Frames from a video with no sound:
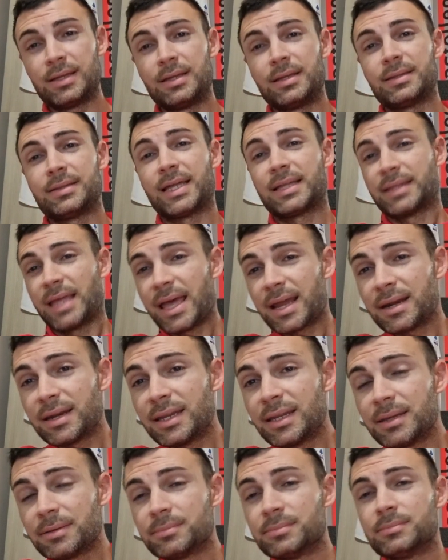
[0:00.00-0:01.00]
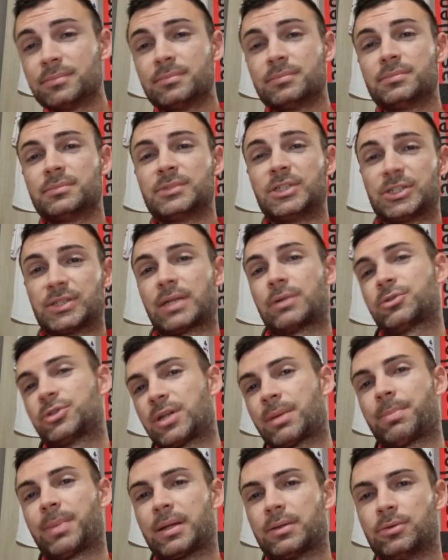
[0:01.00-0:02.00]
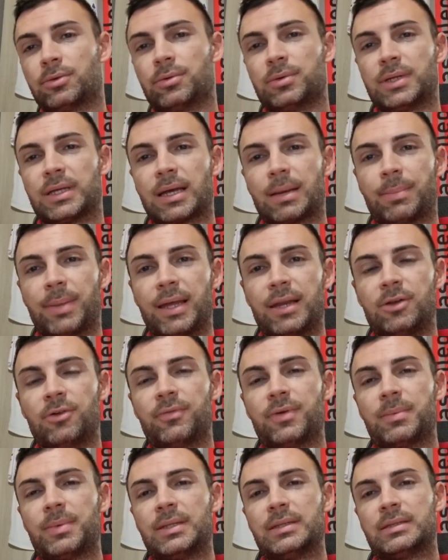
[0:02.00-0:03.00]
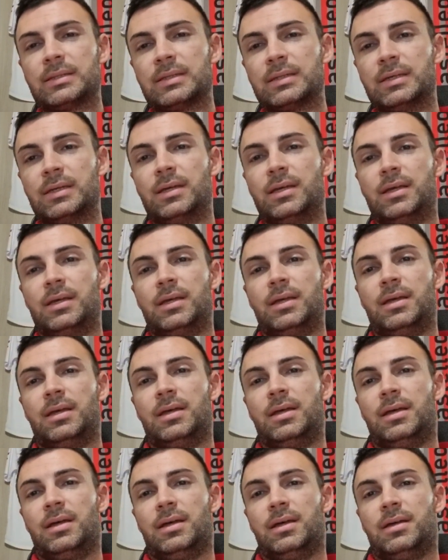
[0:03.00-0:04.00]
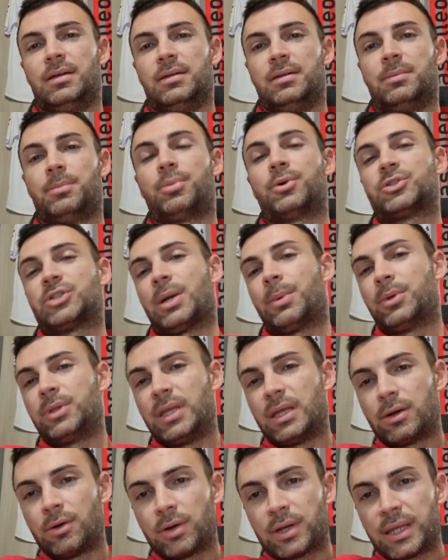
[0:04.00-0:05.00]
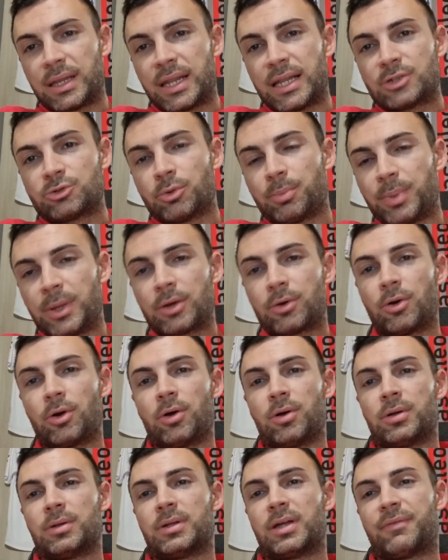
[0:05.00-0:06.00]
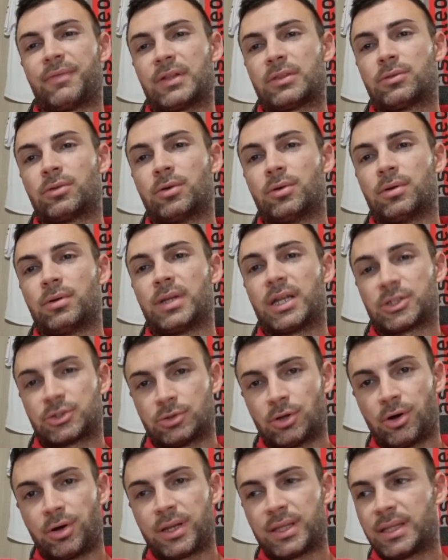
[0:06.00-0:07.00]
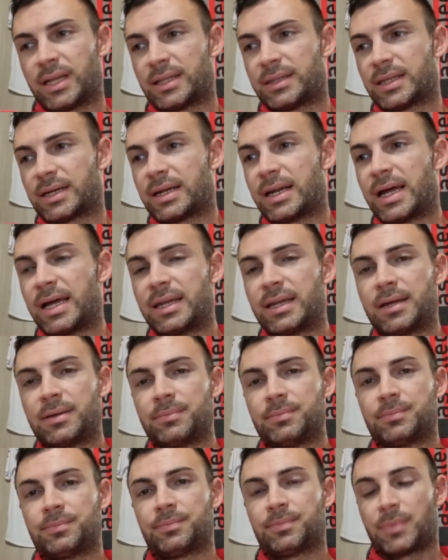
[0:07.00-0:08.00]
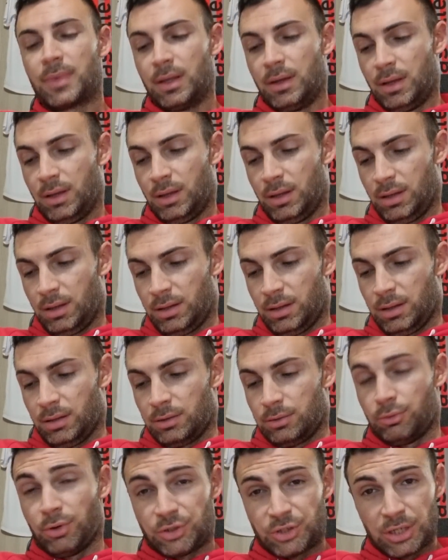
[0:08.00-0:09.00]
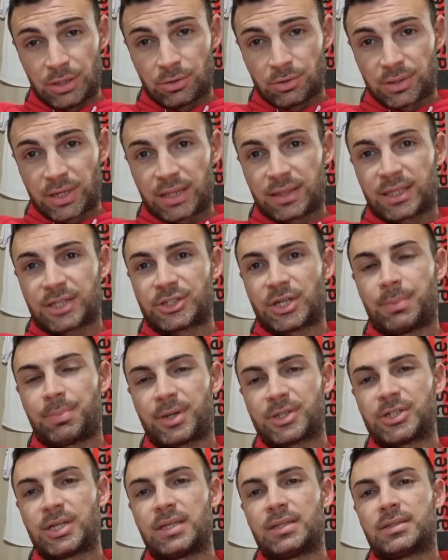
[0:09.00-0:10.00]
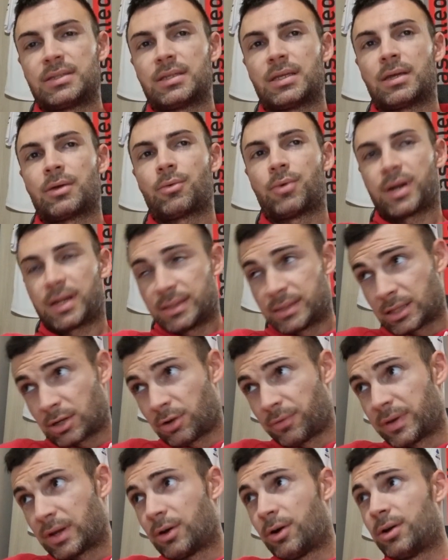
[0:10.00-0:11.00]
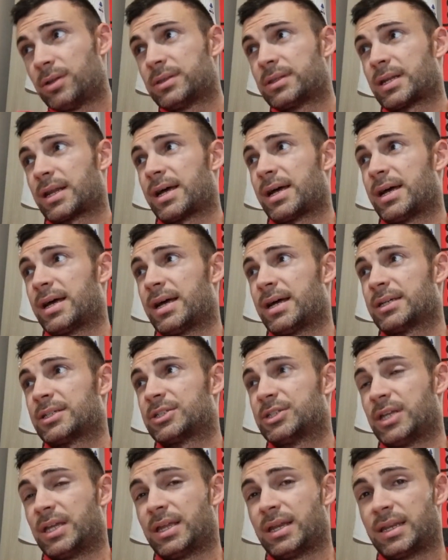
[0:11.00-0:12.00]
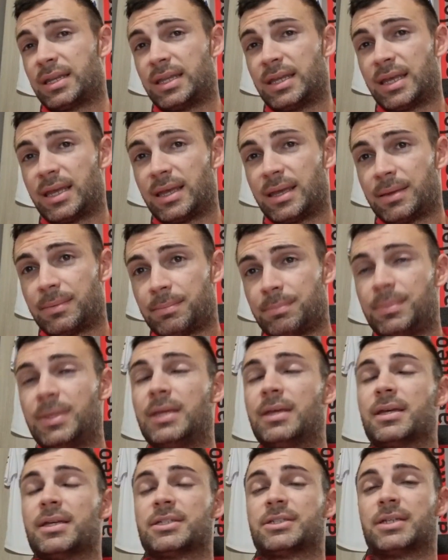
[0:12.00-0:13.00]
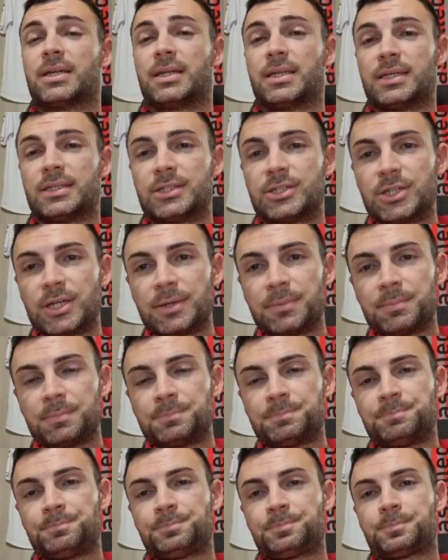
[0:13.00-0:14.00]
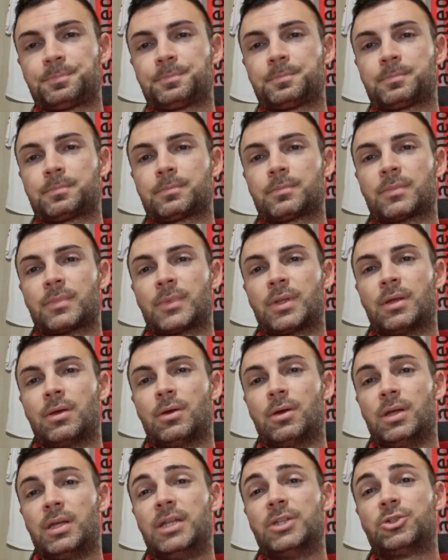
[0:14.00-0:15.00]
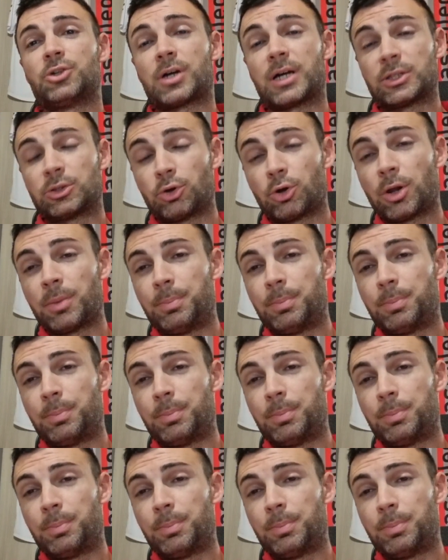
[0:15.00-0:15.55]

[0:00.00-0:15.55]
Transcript: da Terni si stanno strappando i capelli ovviamente. Possiamo dirlo che nel suo piccolo ha fatto la storia della Ternana, 236 presenze, 49 gol tra Serie B e Serie C. Il giocatore